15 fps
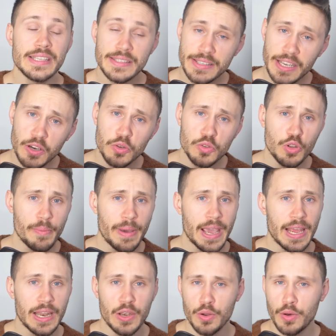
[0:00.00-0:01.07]
Secondo
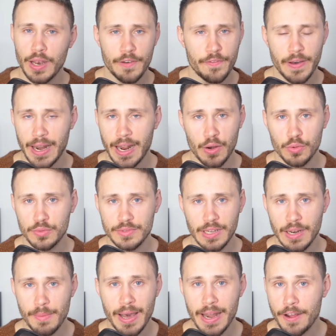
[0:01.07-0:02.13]
me non la faranno
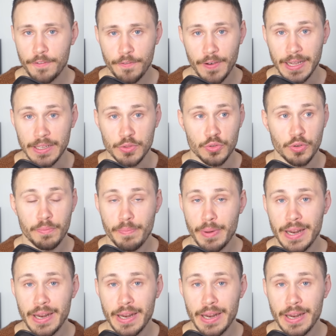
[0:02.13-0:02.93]
tremare affatto,